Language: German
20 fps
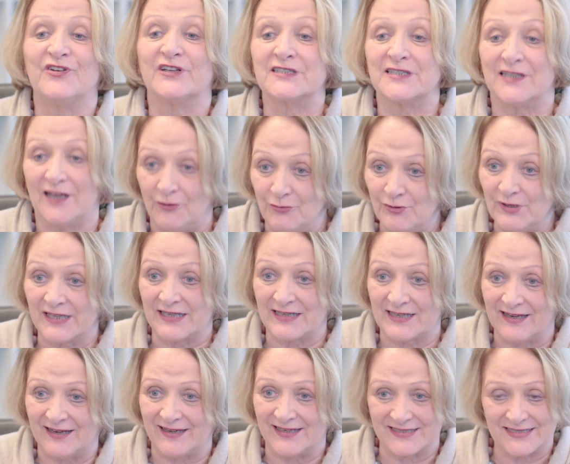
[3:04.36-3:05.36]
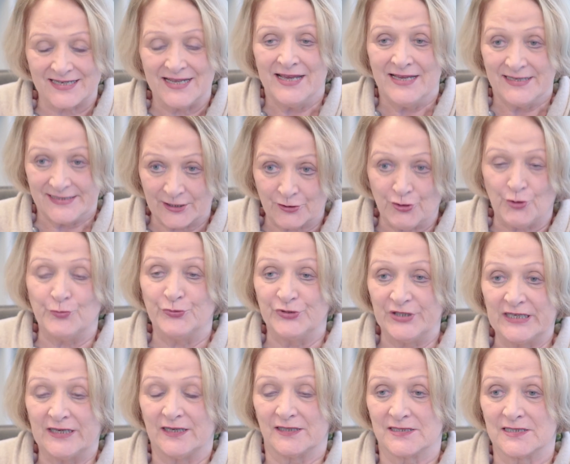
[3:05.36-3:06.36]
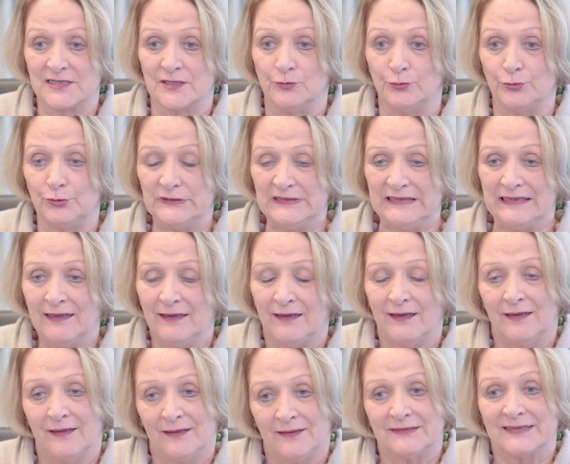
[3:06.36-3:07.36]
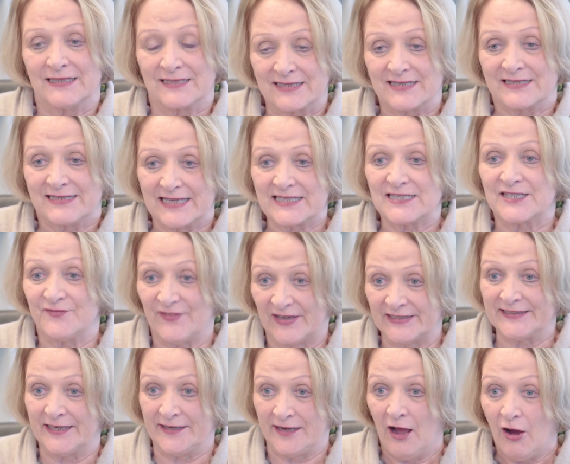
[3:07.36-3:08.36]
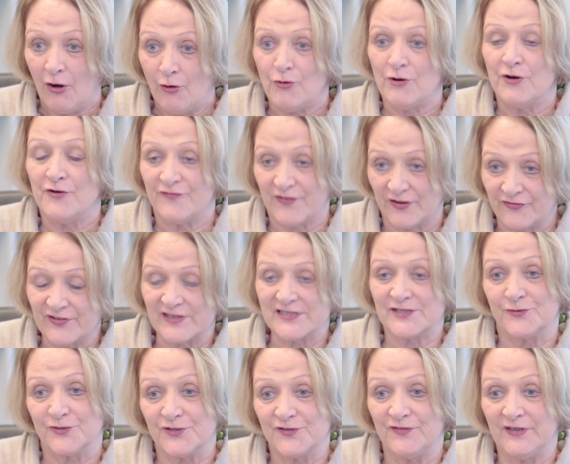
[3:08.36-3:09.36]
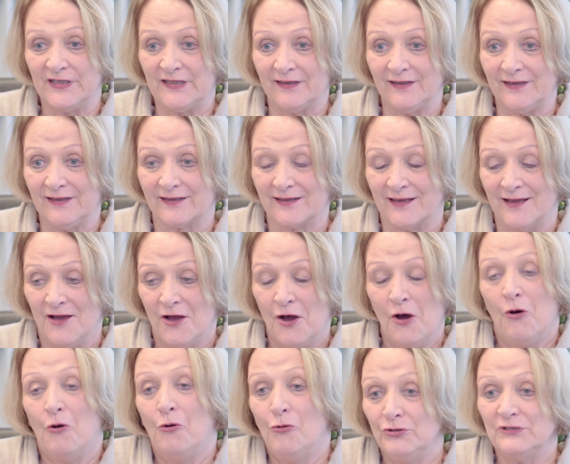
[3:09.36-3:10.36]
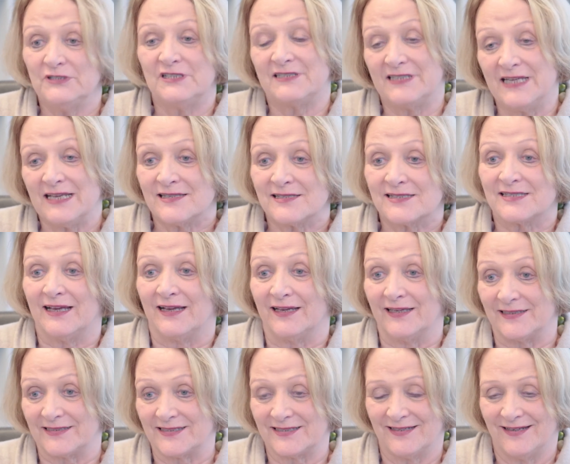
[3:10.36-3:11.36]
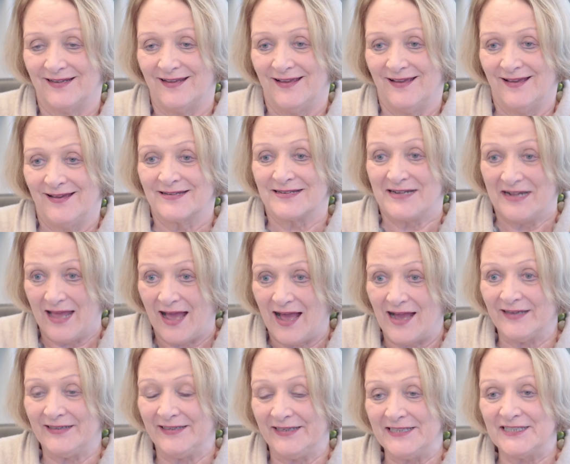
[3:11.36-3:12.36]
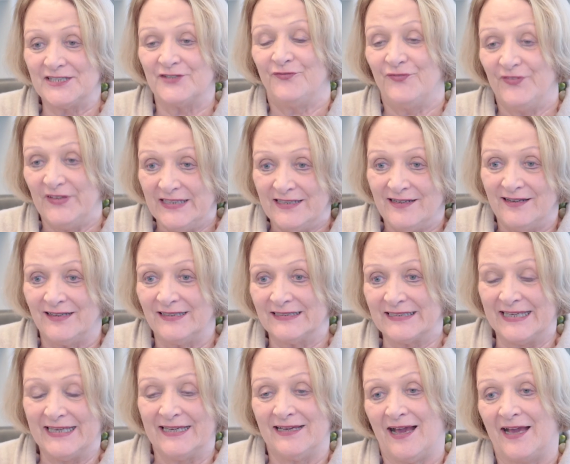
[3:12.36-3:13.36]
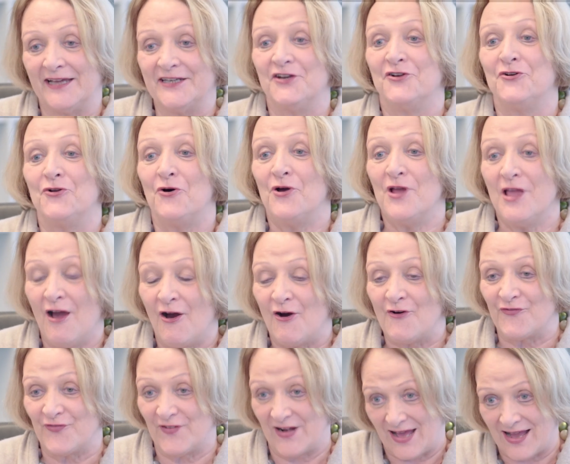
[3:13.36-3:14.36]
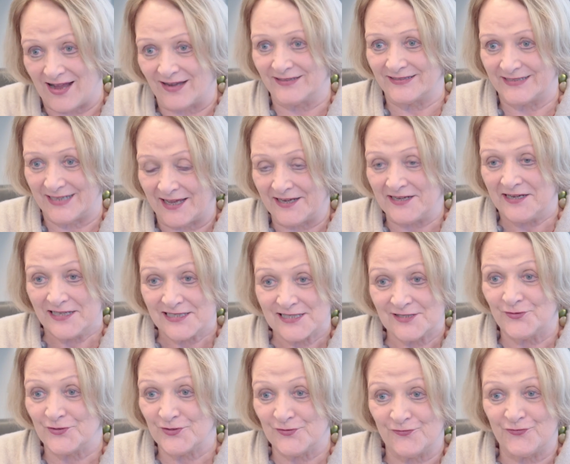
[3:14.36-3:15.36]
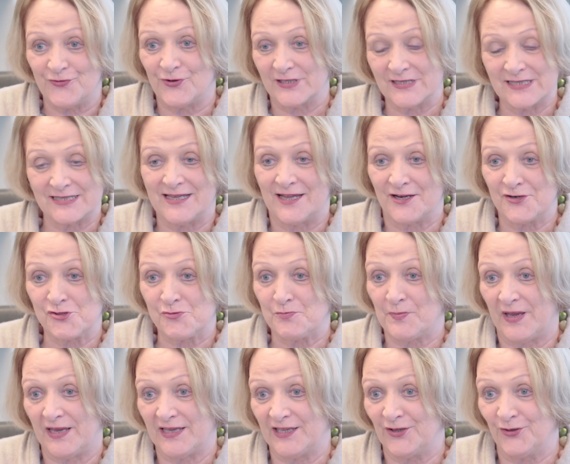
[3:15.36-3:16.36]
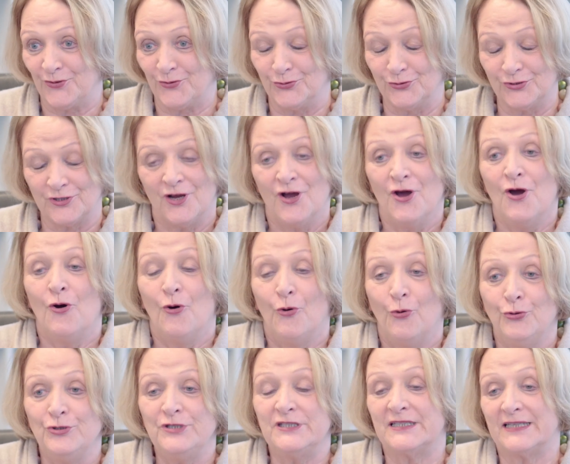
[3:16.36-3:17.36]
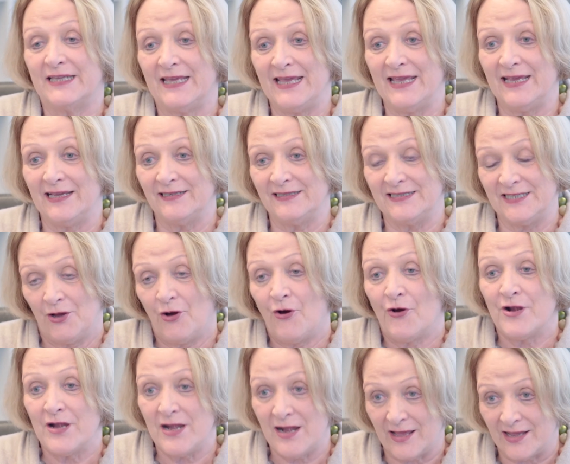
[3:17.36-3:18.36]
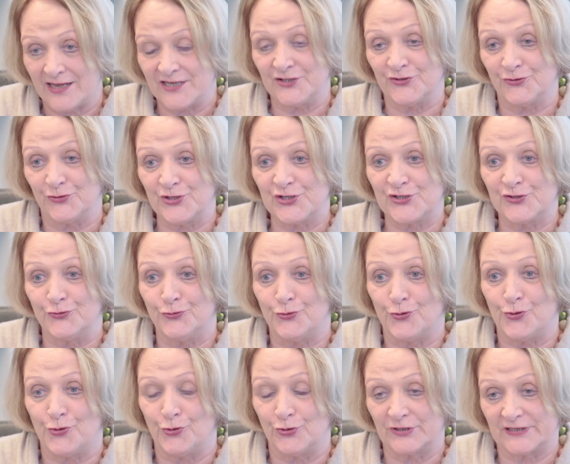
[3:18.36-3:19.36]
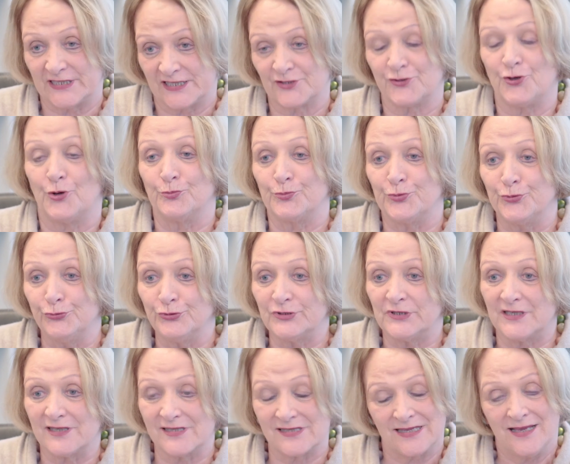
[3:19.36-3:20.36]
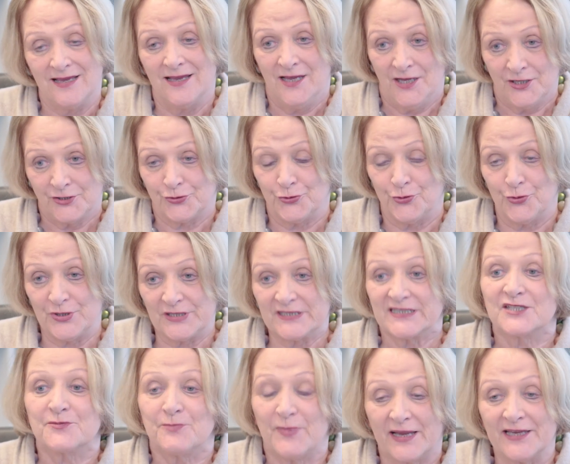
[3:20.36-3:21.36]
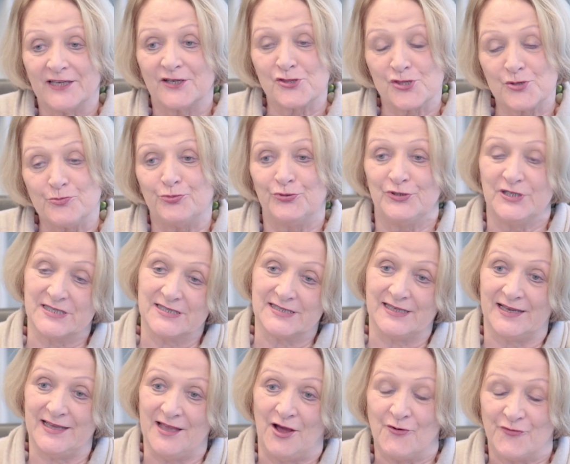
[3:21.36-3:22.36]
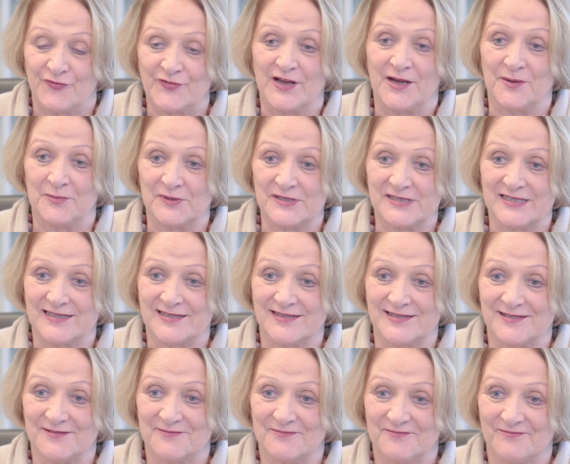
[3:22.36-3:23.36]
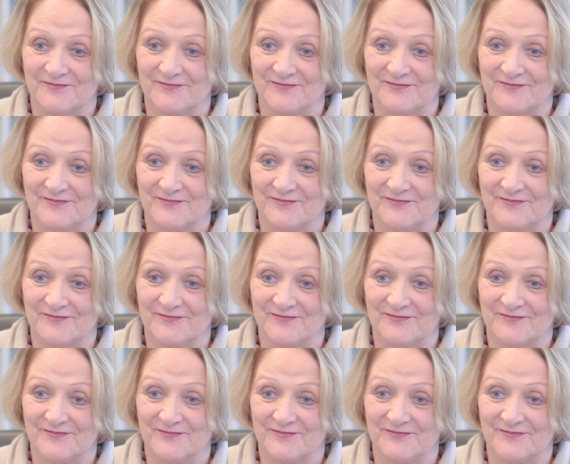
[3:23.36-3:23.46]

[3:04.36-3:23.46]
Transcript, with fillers: Vertraulichkeit der Kommunikation. Das Gesetz war dann auch verfassungswidrig. Und derzeit klage ich wieder gegen eine Neuauflage der anlasslosen Vorratsdatenspeicherung und gegen die Online-Durchsuchung des Computers durch das bayerische Polizeiaufgabengesetz.